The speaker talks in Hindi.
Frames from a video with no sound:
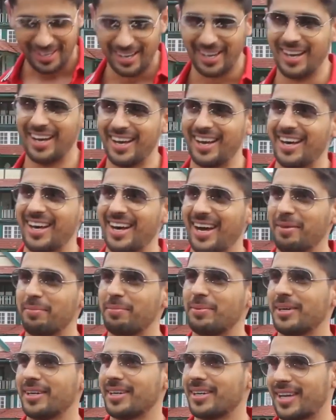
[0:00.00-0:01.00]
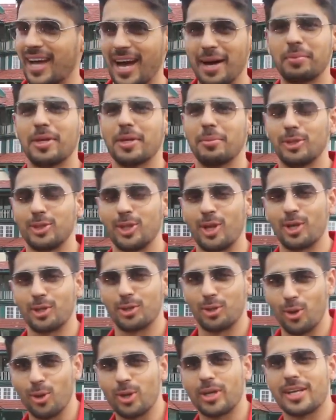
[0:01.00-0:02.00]
अब काम की
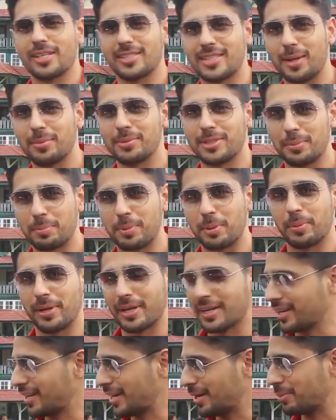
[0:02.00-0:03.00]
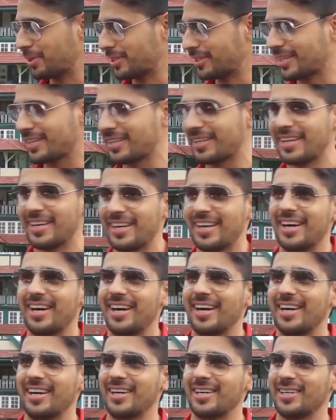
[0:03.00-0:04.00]
बदौलत रोल के हिसाब से प्रिपेयर करना पड़ता
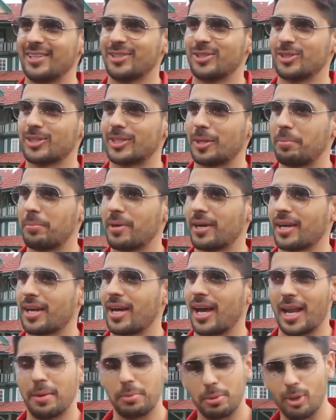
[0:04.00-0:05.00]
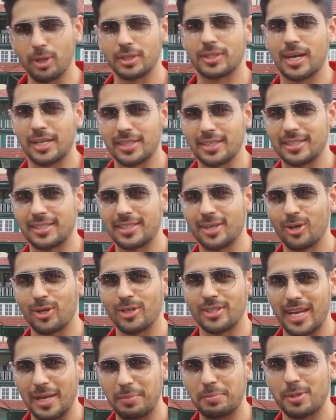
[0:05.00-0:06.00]
है तो तब मैं खाना भी बहुत खाता था
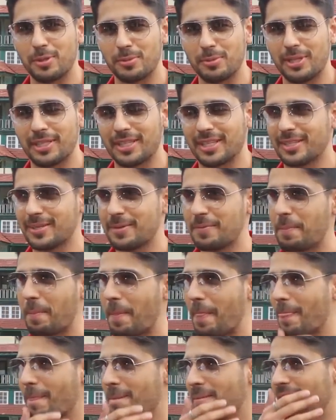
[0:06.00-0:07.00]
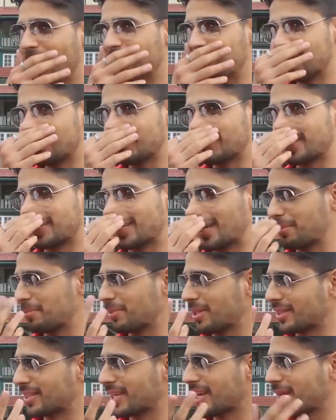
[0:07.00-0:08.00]
और टाइम भी बहुत मिलता था अभी जितना टाइम
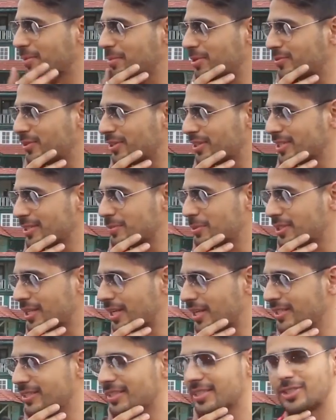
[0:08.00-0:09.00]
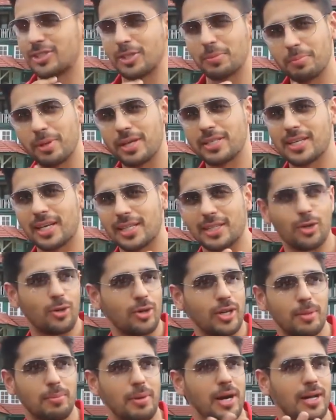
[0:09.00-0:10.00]
मिलता है मैं फिटनेस में ज़्यादातर जिम में ही जाता
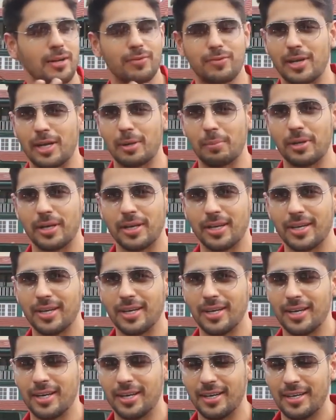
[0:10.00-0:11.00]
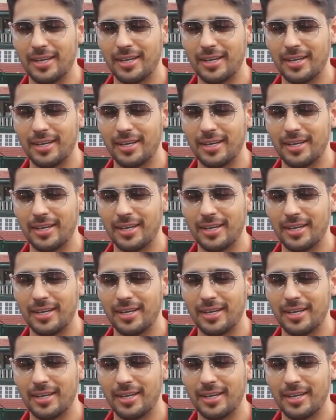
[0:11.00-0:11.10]
हूँ या बाहर फील्ड में आ,